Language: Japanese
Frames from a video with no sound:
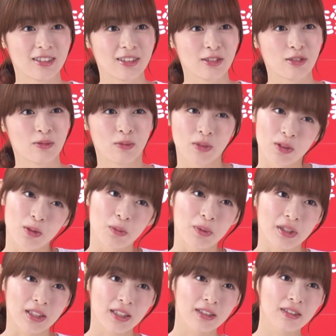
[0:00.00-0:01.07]
ちょっとどうも
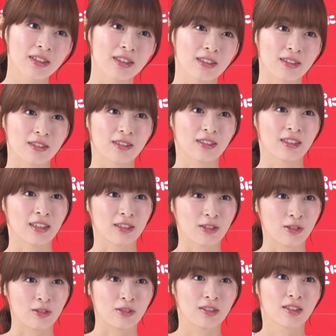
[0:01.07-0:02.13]
エスエヌエス が
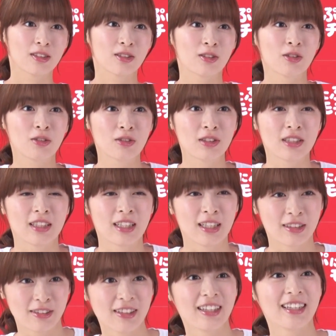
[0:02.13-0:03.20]
ちょっと得意じゃな
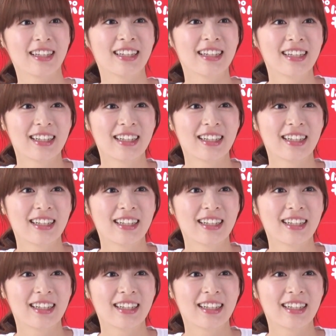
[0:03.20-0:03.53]
いので、